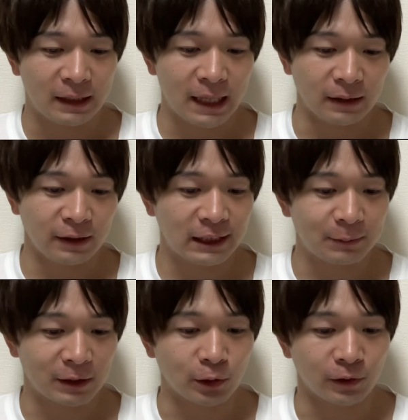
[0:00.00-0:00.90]
いや、にし
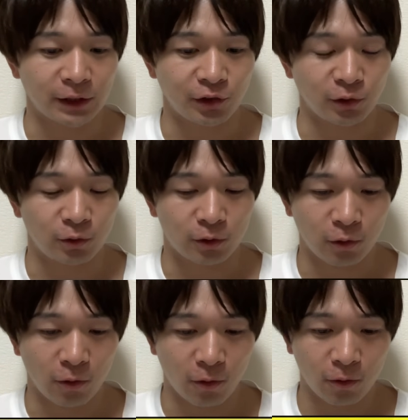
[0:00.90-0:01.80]
ても佐藤選手、この
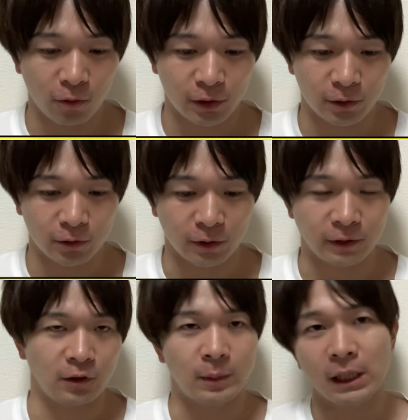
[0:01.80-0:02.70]
高校記録は
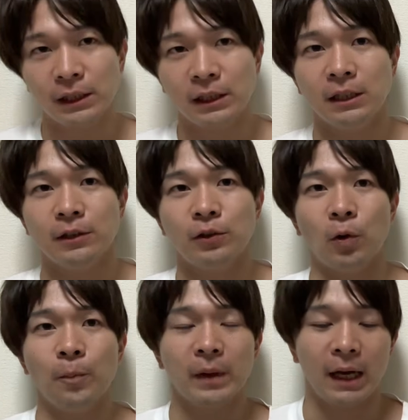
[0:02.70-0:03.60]
素晴らしいです
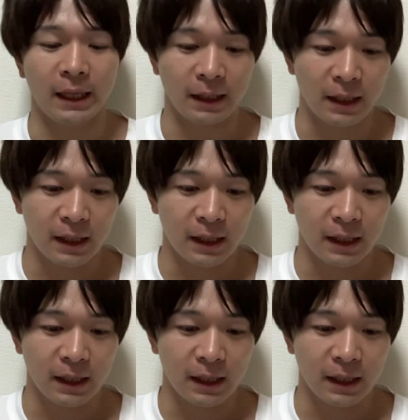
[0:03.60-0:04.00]
よ。はい。